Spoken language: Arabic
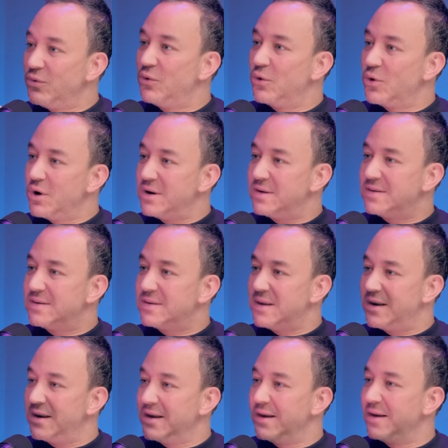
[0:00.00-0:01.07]
اوت آه، دورز
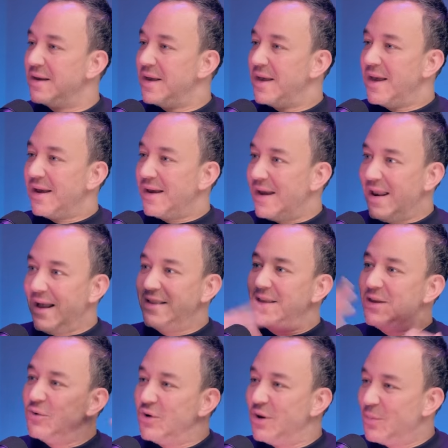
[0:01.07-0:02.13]
كان
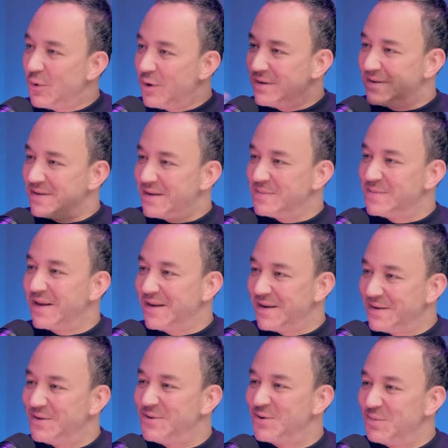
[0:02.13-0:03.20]
عندي يونيبولز اذا
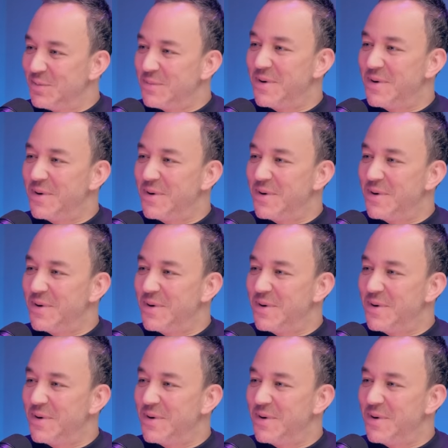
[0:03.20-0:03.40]
مذكرتيهم